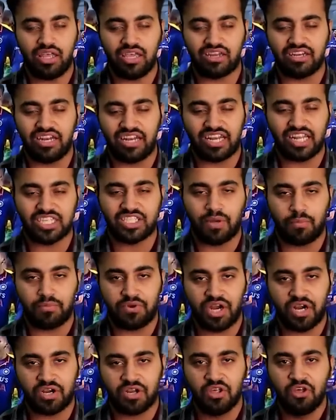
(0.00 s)
एक लेटेस्ट
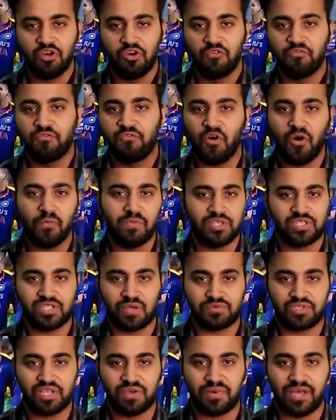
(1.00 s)
अपडेट वो भी
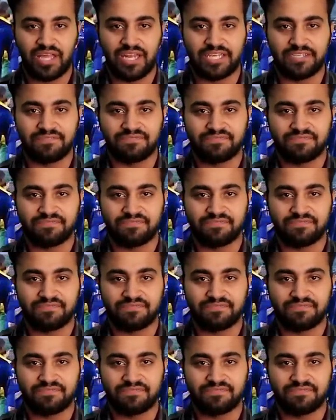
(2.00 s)
सबसे पहले